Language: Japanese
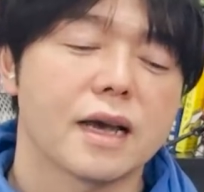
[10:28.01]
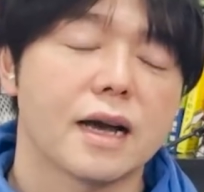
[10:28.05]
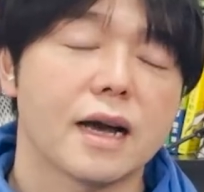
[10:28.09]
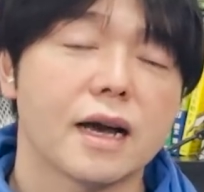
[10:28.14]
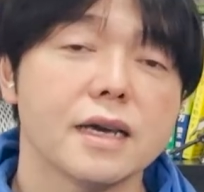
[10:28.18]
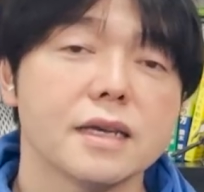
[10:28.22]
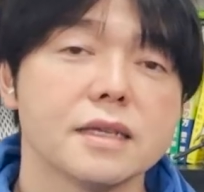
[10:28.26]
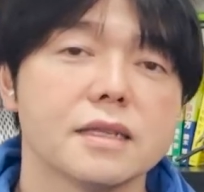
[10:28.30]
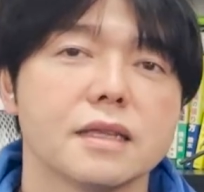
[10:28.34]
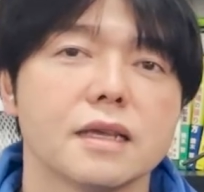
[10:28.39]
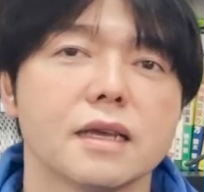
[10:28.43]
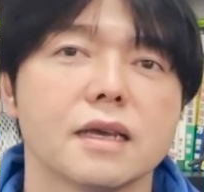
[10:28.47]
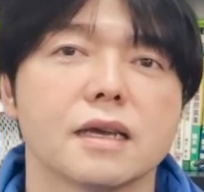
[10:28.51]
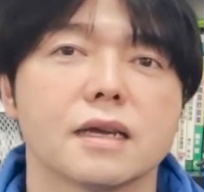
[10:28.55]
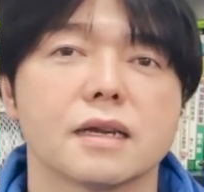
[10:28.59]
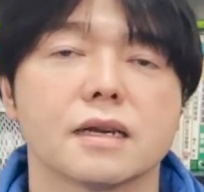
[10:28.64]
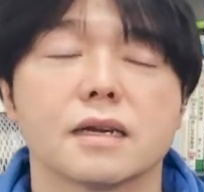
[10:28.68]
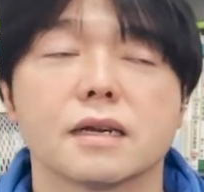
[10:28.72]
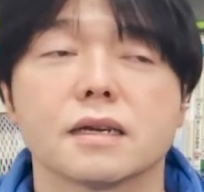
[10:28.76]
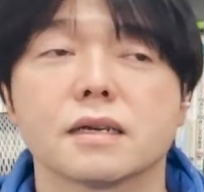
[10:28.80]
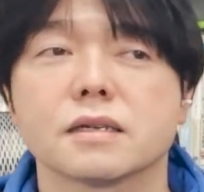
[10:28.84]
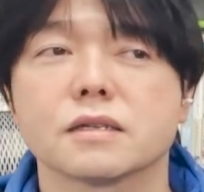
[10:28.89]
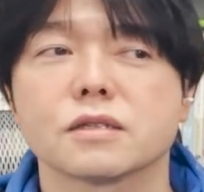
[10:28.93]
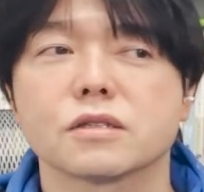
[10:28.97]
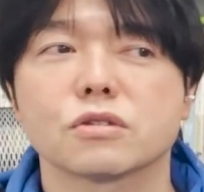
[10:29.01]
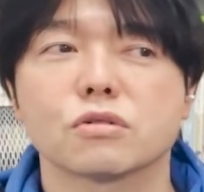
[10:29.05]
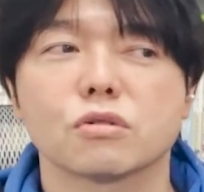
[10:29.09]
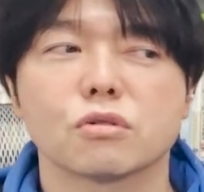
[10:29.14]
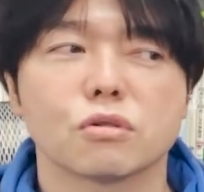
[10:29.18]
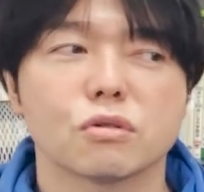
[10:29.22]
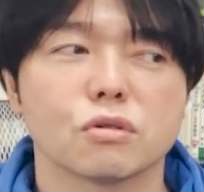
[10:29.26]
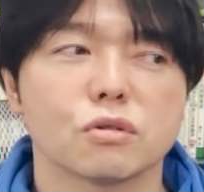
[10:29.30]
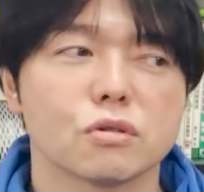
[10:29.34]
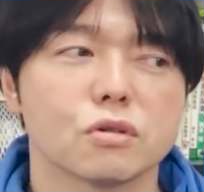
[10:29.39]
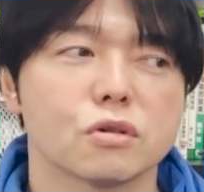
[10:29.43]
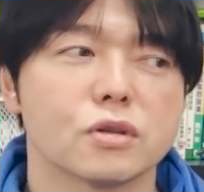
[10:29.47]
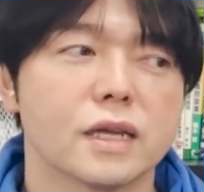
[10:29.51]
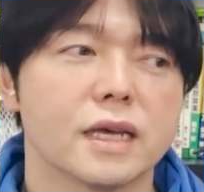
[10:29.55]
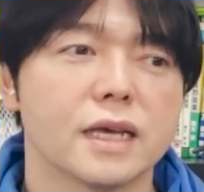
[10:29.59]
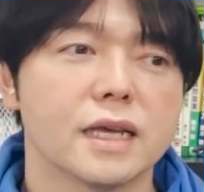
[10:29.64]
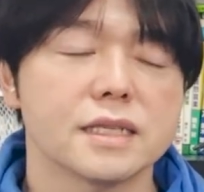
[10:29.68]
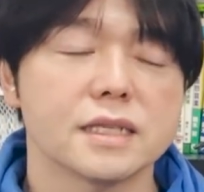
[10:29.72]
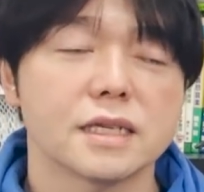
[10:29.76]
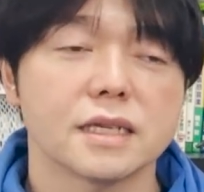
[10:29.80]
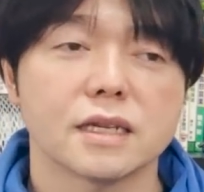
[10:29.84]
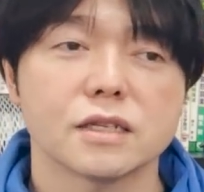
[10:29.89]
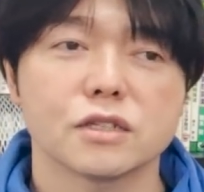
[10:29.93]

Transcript: あえてその冷静